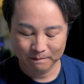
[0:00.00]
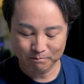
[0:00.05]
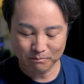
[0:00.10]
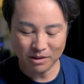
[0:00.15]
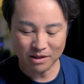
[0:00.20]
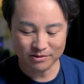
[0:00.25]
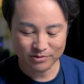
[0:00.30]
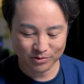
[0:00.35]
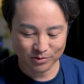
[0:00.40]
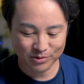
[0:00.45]

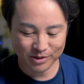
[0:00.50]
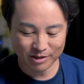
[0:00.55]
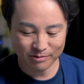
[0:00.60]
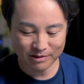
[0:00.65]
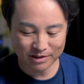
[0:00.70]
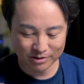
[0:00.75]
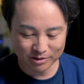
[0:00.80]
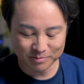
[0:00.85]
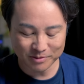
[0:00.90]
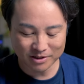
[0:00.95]
まあその辺
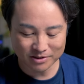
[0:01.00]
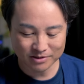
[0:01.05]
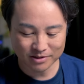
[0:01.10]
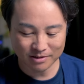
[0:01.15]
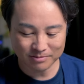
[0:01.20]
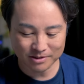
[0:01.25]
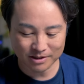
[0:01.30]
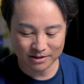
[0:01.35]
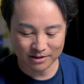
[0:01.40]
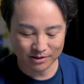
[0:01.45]
は ルミックス
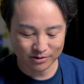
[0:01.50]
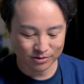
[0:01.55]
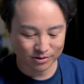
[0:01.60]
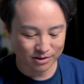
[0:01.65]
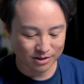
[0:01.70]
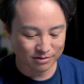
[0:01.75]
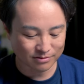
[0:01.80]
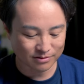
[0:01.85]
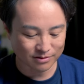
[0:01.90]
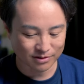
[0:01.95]
ラブ でなんと
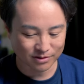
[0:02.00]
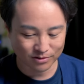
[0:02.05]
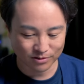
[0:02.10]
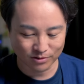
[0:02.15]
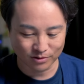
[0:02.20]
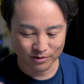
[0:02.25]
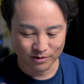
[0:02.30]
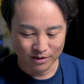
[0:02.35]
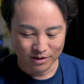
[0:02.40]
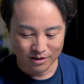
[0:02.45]
かなるんですけ
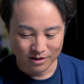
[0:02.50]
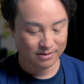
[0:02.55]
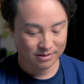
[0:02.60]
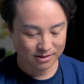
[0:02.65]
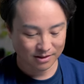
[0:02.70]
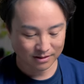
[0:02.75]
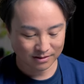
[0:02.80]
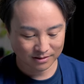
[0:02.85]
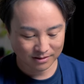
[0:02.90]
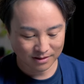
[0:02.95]
ど、
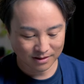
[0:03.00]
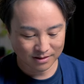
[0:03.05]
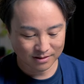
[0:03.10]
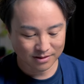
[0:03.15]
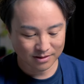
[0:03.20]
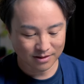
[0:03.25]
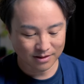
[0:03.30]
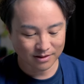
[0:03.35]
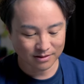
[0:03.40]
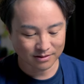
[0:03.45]

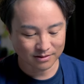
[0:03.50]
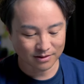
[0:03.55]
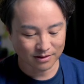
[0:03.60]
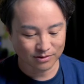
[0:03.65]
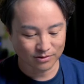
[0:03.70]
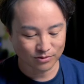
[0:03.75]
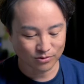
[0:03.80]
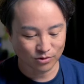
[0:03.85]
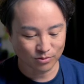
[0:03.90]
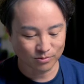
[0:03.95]
シャッターディレイって
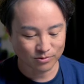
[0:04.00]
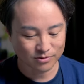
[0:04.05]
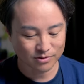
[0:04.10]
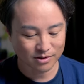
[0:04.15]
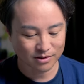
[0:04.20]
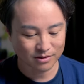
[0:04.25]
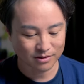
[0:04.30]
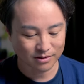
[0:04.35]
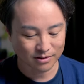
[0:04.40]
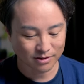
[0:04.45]
いう項目
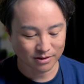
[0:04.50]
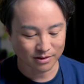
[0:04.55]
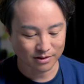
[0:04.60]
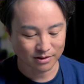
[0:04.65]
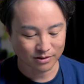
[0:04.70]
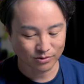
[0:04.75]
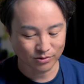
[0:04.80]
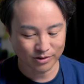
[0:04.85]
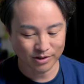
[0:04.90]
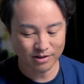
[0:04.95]
があっ
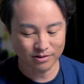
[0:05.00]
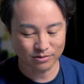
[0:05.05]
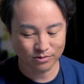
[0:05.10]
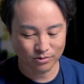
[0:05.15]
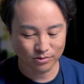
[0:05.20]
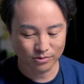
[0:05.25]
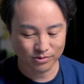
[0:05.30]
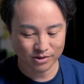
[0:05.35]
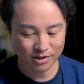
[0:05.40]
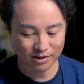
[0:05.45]
て、これある
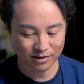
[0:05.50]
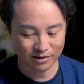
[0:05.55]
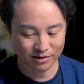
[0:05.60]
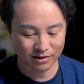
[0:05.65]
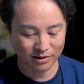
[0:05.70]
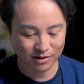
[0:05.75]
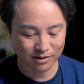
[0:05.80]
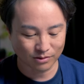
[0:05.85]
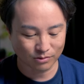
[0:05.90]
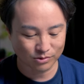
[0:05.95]
と
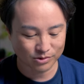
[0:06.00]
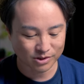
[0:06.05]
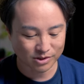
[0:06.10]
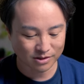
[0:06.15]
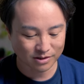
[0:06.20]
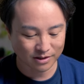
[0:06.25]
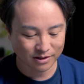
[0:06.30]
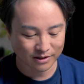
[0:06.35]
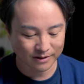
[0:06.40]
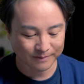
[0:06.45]
シャッター押し
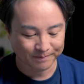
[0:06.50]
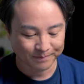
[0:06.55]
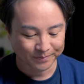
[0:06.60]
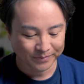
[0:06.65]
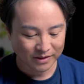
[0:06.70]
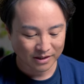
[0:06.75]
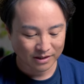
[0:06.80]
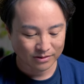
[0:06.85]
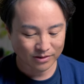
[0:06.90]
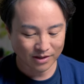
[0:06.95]
て
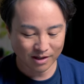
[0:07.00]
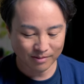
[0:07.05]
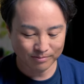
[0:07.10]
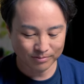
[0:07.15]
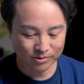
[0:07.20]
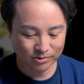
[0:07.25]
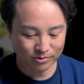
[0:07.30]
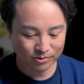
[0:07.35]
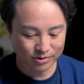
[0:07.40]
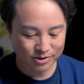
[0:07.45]

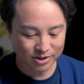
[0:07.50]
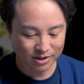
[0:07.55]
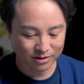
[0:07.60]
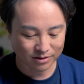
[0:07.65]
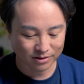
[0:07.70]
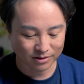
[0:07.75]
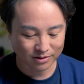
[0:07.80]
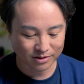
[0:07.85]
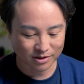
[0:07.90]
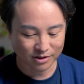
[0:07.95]
何秒後に
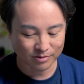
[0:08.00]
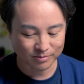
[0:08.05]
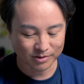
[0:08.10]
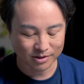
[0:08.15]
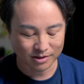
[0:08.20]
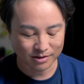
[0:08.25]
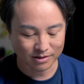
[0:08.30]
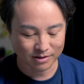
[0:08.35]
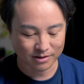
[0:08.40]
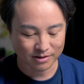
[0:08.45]
シャッター切れるみ
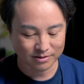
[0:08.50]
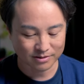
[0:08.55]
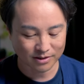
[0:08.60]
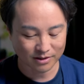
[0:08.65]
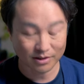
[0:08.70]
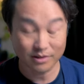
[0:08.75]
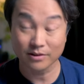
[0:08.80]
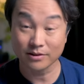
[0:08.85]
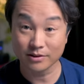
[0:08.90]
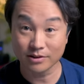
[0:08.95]
たいな
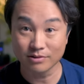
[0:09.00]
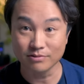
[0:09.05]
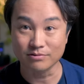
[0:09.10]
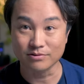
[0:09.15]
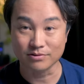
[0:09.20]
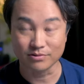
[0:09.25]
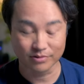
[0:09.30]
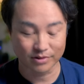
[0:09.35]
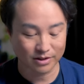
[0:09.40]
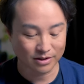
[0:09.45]
設定ができるん
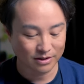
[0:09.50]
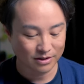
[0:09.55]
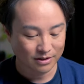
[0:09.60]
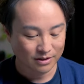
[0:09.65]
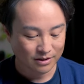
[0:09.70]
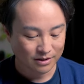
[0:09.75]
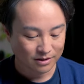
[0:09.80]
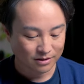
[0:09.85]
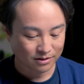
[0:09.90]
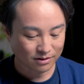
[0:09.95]
ですよね。
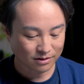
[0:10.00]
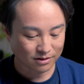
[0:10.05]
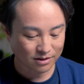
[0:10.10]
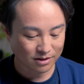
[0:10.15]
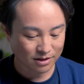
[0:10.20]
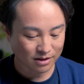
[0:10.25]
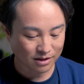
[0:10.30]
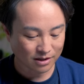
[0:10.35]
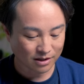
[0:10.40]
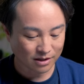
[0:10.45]
だか
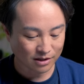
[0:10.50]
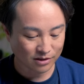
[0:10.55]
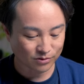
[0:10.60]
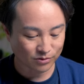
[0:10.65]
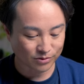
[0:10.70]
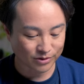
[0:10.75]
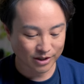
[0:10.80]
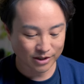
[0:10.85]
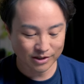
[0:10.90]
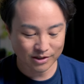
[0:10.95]
らあ
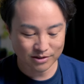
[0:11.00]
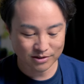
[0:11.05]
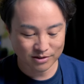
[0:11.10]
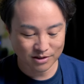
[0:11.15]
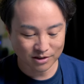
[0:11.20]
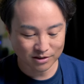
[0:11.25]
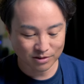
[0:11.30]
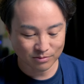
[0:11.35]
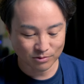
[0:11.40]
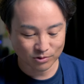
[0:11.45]
のレリース
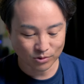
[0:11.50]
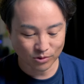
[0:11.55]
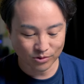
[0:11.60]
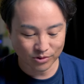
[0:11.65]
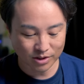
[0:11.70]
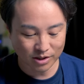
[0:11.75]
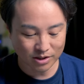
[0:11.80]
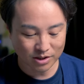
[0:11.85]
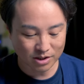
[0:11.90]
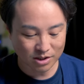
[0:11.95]
なくてもそ
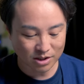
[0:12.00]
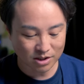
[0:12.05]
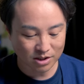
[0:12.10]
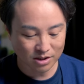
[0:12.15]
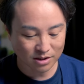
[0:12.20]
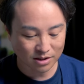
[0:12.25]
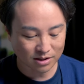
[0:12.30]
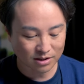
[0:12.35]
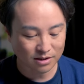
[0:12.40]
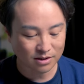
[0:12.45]
んなに気
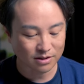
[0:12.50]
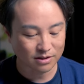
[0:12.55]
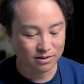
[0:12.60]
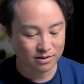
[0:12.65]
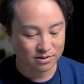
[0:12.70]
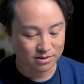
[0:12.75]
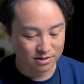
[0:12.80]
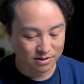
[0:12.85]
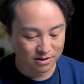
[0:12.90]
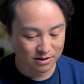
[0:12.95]
にならない
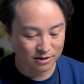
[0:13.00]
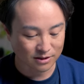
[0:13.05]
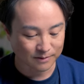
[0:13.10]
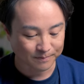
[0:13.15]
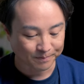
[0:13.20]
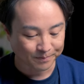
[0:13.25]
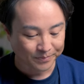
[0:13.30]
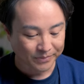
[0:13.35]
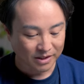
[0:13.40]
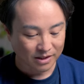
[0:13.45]
です
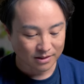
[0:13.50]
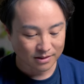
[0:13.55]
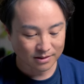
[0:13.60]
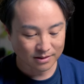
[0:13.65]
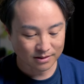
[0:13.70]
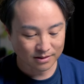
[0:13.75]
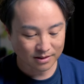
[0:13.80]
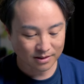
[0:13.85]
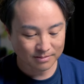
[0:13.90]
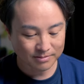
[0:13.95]
し、
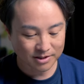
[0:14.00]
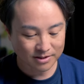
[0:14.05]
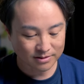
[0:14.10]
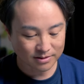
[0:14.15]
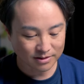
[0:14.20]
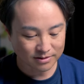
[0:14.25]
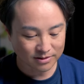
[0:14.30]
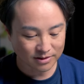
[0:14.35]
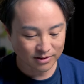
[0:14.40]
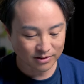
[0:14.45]
インターバル
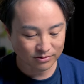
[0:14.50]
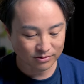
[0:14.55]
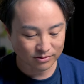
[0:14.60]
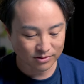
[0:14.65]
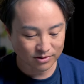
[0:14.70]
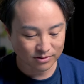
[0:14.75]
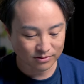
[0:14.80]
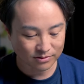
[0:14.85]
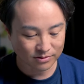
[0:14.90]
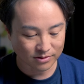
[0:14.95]
撮影の
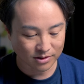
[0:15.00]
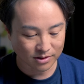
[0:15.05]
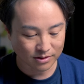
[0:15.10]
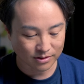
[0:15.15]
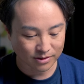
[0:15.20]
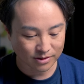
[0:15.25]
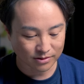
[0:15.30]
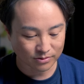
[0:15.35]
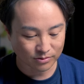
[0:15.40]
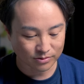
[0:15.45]
機能の
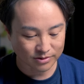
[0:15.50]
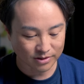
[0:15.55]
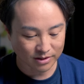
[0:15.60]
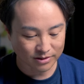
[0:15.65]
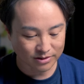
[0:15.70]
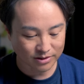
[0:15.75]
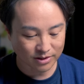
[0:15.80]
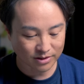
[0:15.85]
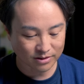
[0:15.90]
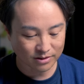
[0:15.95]
中でこの
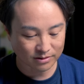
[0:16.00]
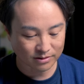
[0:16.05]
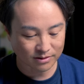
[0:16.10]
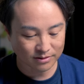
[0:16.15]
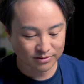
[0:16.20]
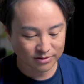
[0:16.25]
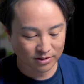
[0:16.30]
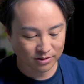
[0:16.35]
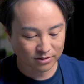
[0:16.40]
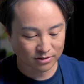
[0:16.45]
撮影間
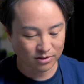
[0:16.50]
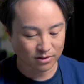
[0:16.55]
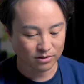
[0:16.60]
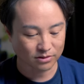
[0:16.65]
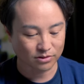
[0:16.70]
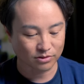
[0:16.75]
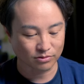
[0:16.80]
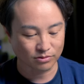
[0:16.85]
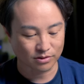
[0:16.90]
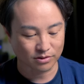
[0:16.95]
隔設
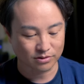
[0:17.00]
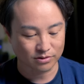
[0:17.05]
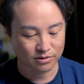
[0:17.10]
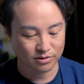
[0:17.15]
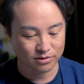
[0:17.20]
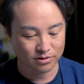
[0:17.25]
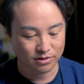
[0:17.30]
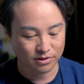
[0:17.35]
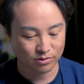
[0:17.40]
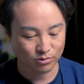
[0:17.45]
定っていうのがあっ
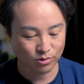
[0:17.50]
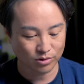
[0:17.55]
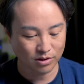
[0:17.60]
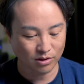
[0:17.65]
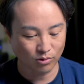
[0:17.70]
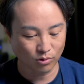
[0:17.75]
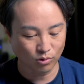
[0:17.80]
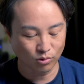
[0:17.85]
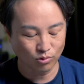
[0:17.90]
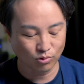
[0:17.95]
てですね、これ
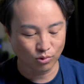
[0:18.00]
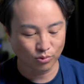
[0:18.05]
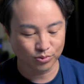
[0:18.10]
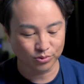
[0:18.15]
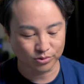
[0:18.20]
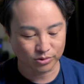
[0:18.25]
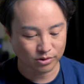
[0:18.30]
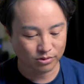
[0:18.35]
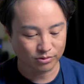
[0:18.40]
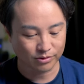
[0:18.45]
が
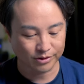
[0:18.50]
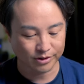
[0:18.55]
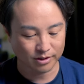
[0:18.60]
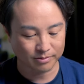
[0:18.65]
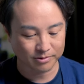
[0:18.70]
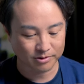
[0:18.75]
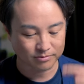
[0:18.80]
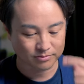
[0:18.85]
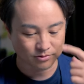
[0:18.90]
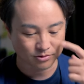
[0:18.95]
オンオフっていうのが
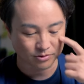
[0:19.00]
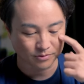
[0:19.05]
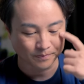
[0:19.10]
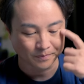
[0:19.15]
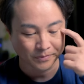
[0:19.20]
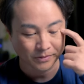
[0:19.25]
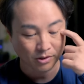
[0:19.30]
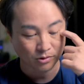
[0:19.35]
選べるんですよ。